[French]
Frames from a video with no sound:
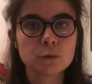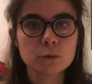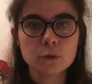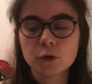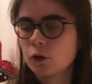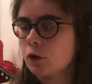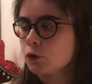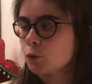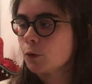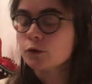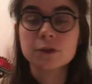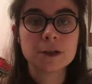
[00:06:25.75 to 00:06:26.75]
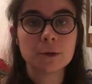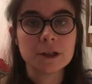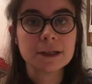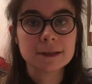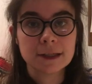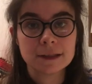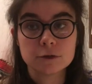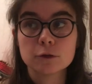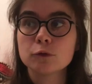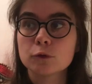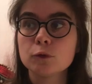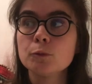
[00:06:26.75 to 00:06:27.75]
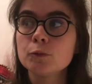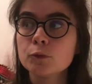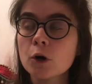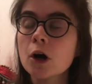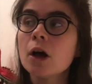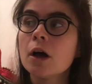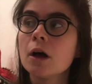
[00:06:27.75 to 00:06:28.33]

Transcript: Donc euh, je pense que ça peut être intéressant, surtout pour